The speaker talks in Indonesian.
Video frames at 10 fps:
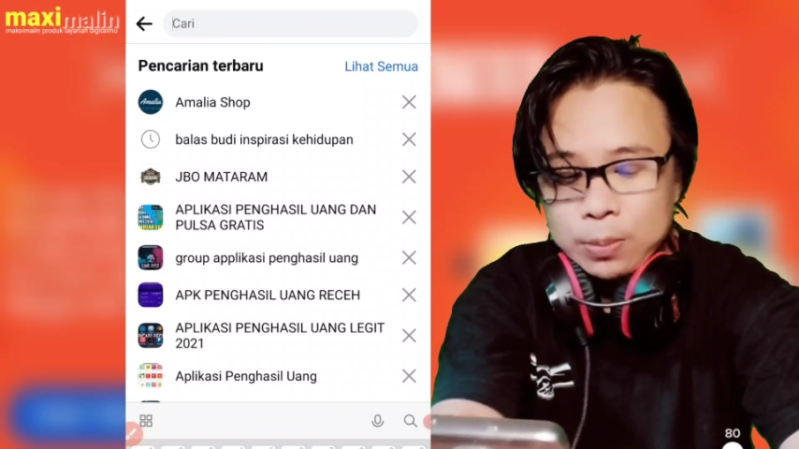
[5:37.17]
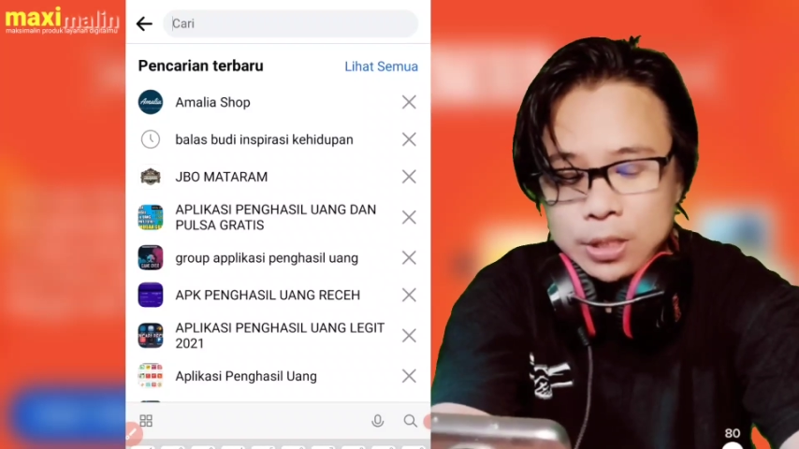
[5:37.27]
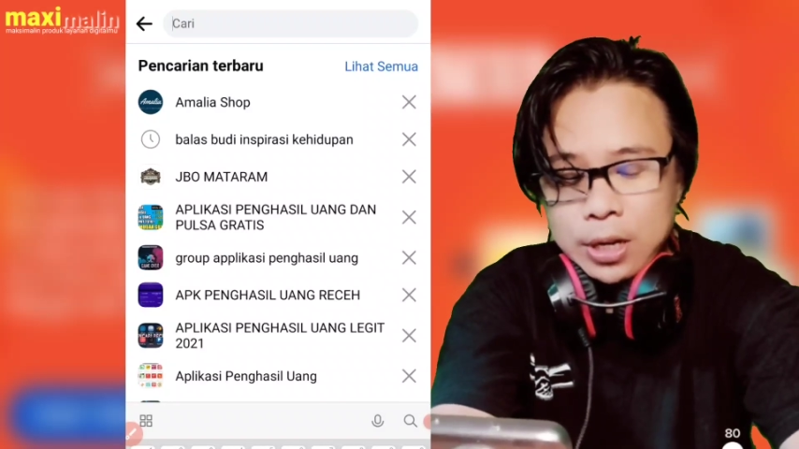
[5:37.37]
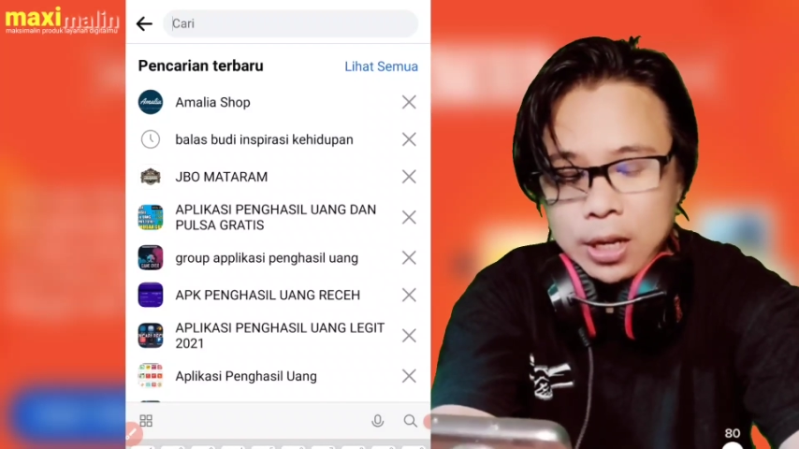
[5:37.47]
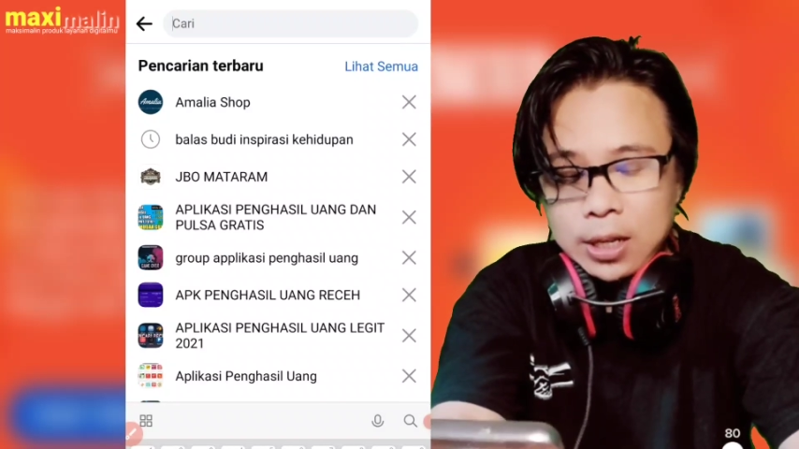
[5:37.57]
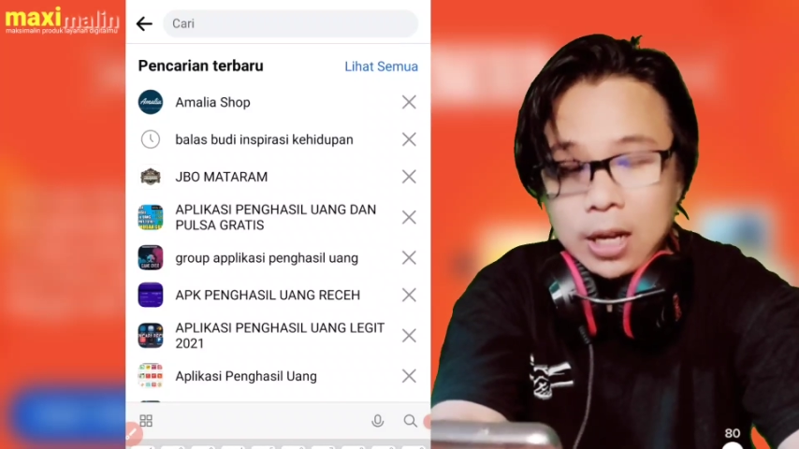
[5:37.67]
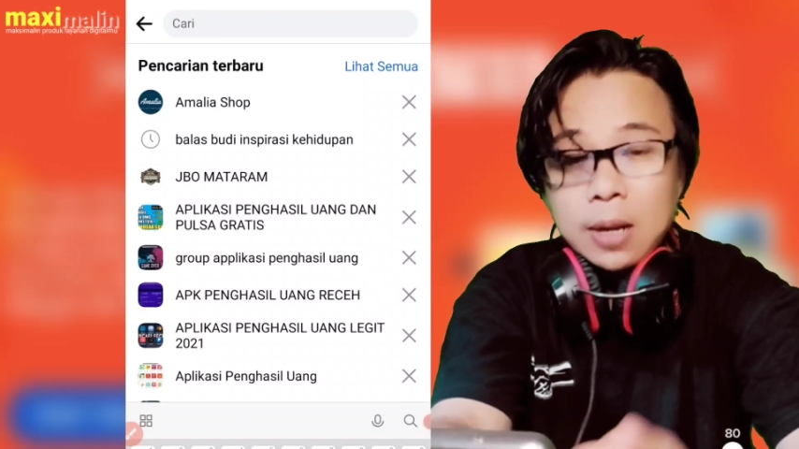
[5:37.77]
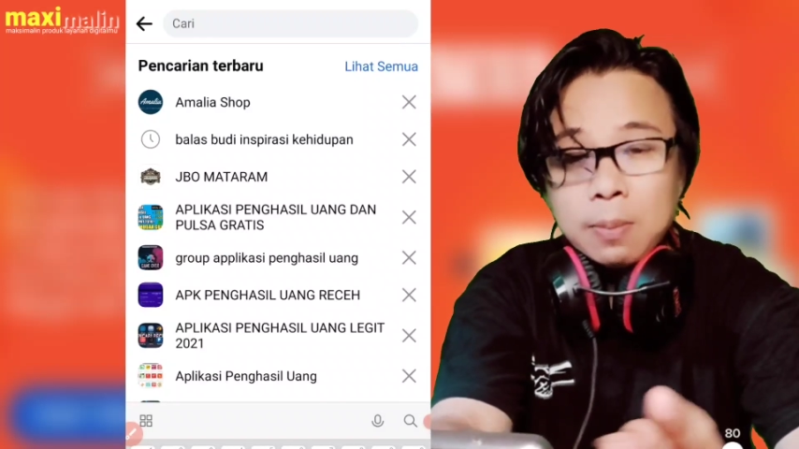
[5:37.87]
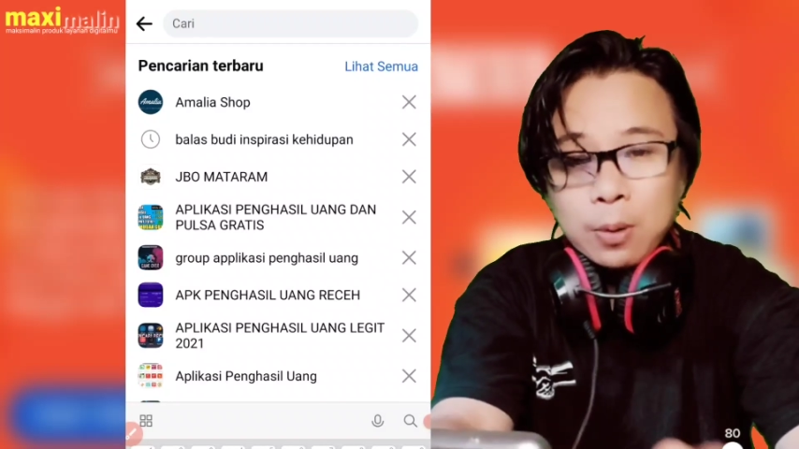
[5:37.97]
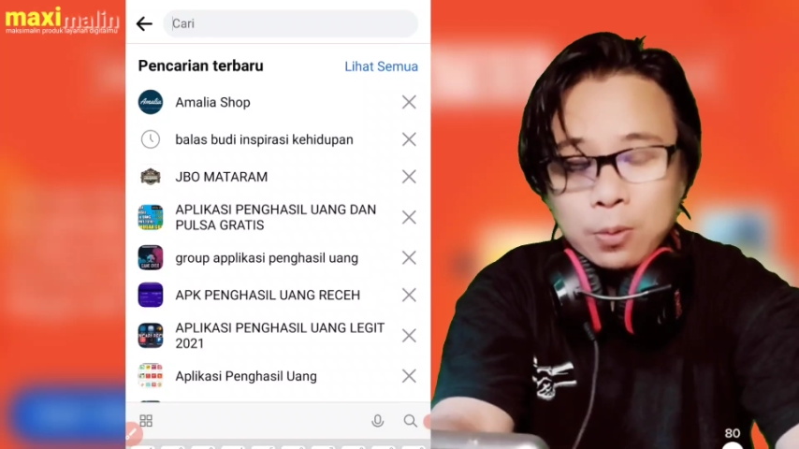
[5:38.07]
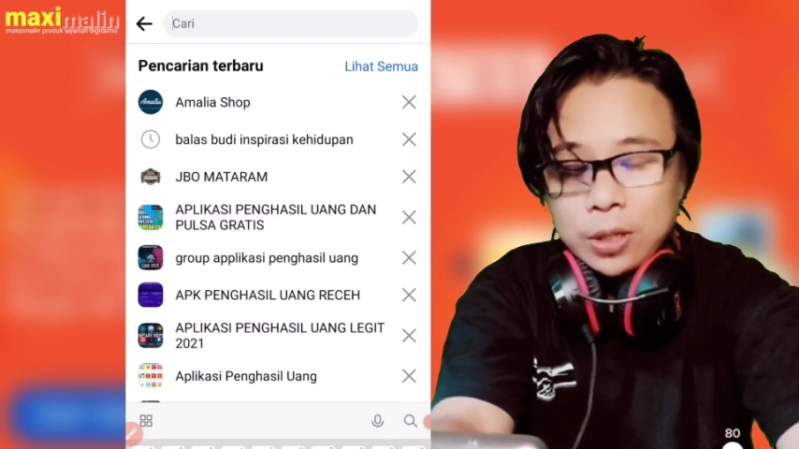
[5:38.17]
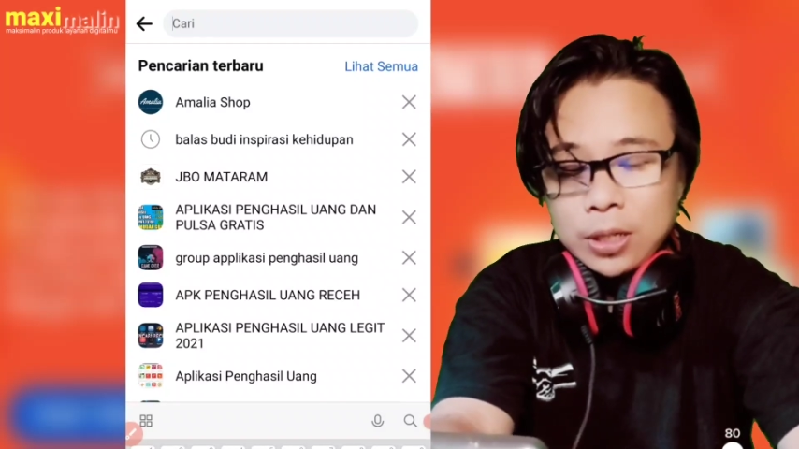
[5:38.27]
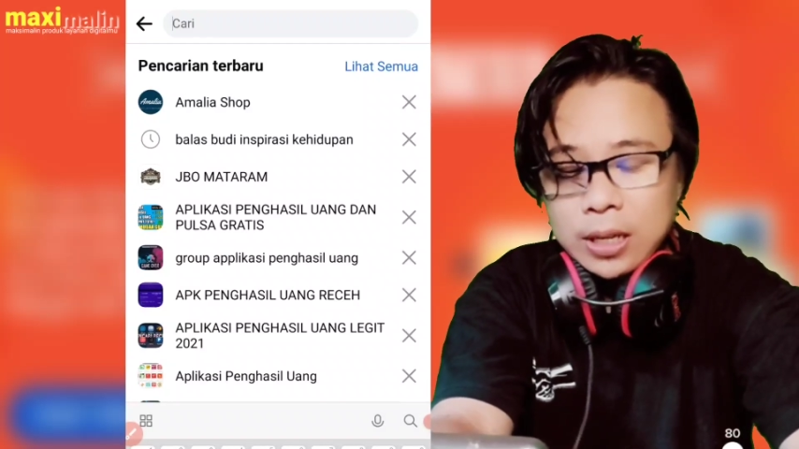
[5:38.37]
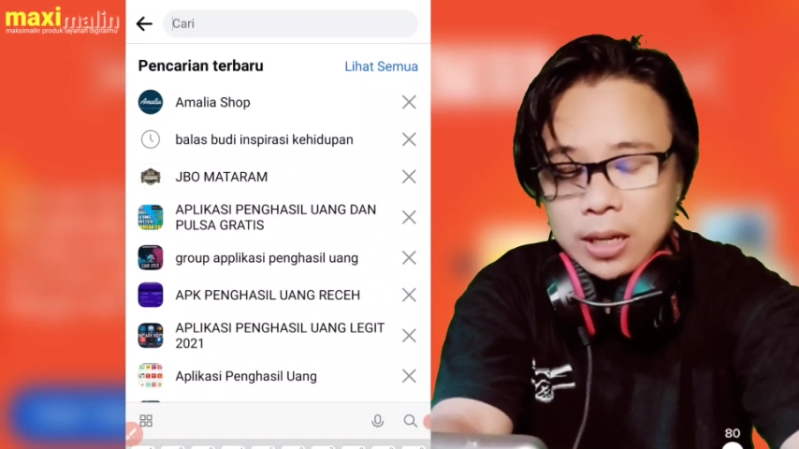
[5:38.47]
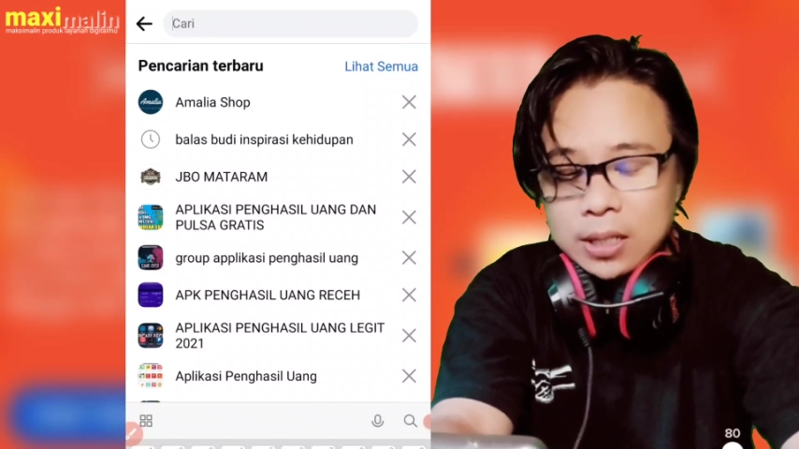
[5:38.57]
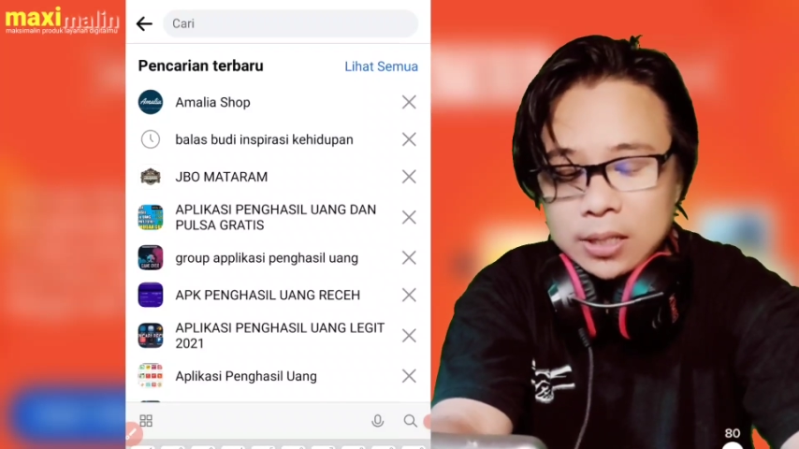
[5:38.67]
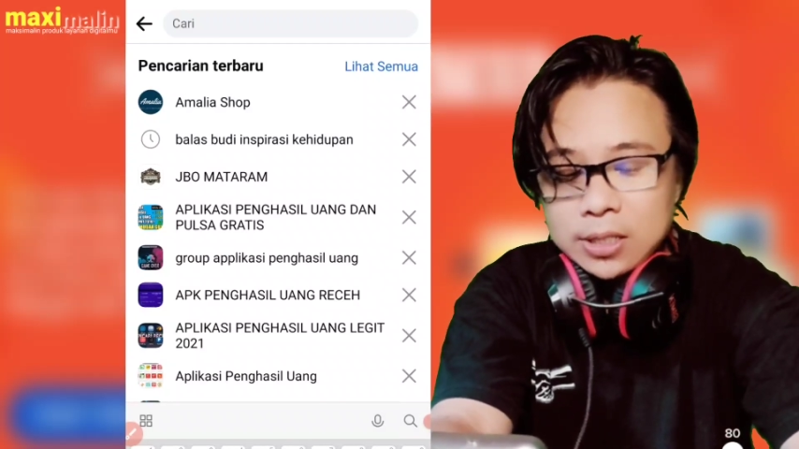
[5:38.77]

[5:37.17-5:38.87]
misalkan kalian mau ini ya,